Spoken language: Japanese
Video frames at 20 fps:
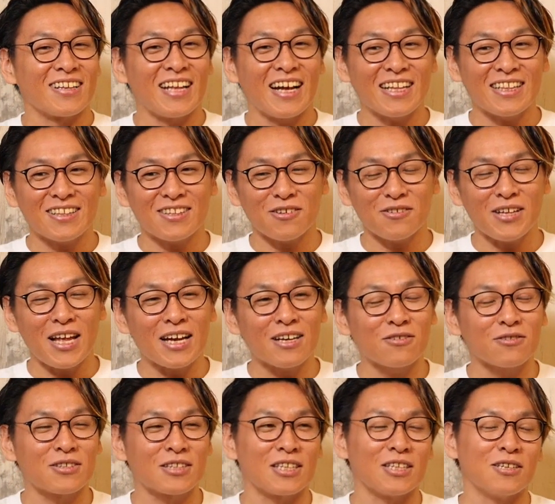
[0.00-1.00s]
はい。なんとな
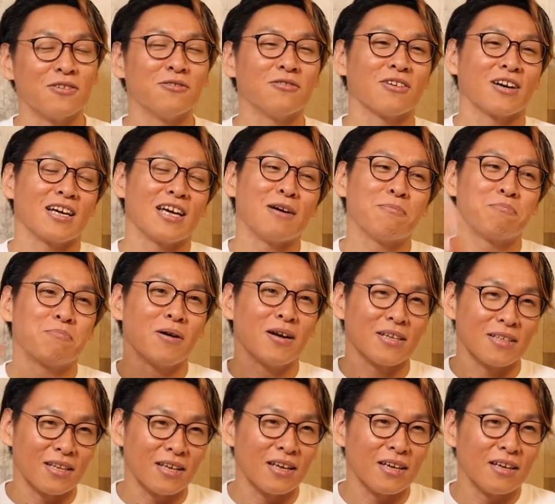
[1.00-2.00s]
くっていうのがやっぱ
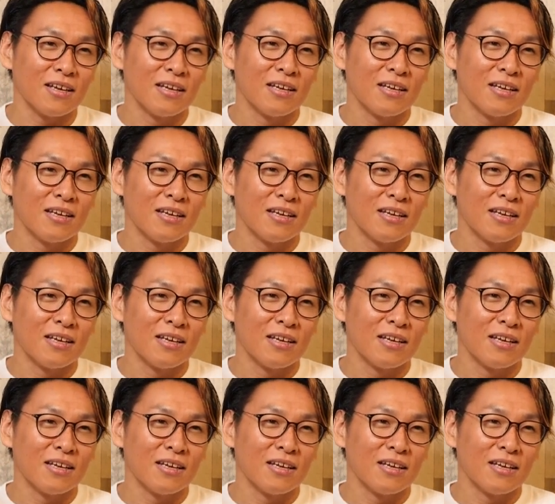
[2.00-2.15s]
りね、